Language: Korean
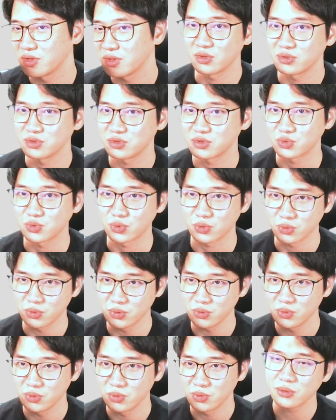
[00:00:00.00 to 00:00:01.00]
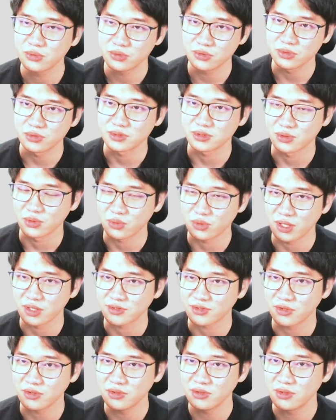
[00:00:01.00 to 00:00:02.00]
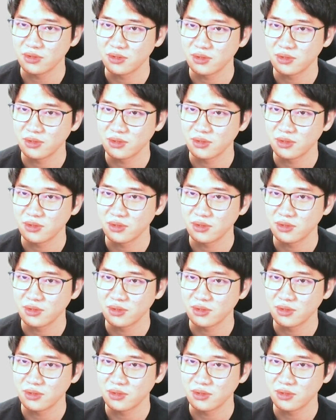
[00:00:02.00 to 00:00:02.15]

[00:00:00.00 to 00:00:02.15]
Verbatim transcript: 이런 식으로 상용고를 등록해서